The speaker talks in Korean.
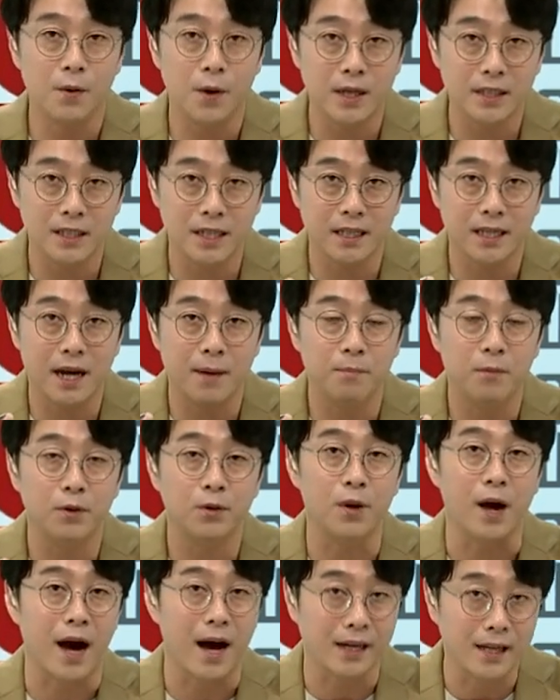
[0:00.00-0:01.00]
확실하게 한 번
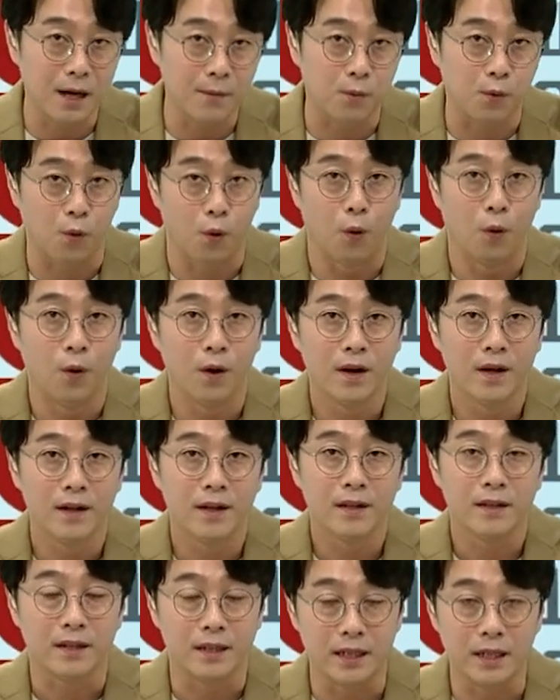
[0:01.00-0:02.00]
더 알아보고
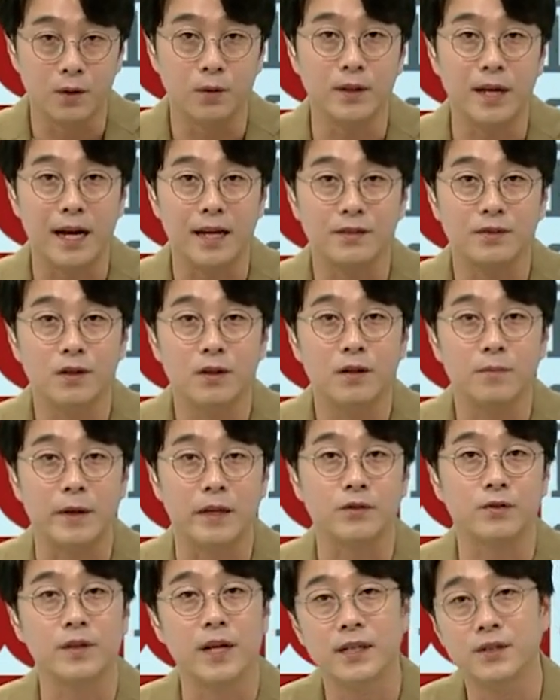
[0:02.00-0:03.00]
그리고 나서
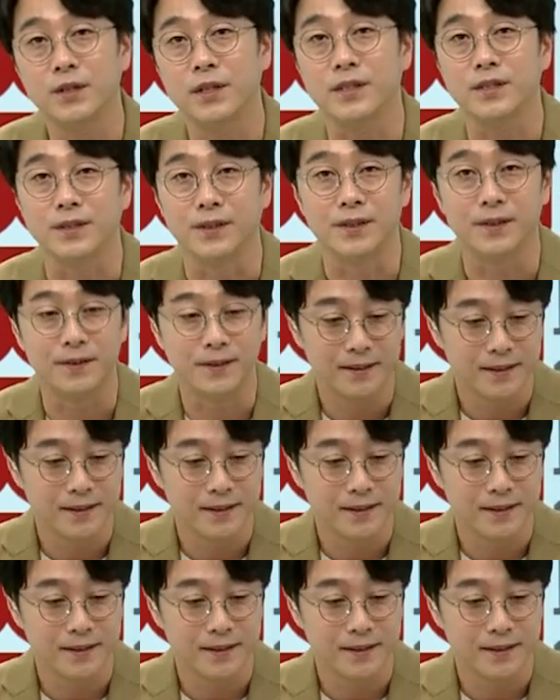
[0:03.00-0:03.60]
매수를 하셔야죠.